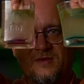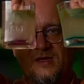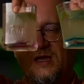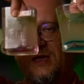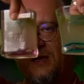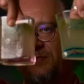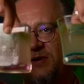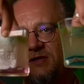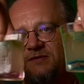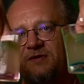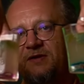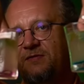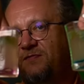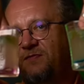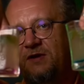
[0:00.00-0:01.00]
Не, на
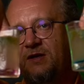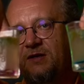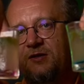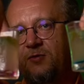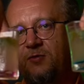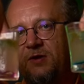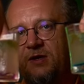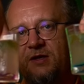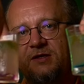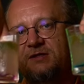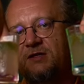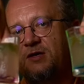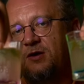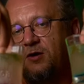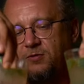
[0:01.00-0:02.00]
просвет выглядит охуенно, не
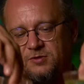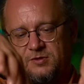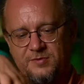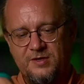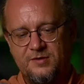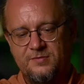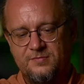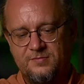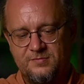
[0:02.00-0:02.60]
знаю, как у тебя.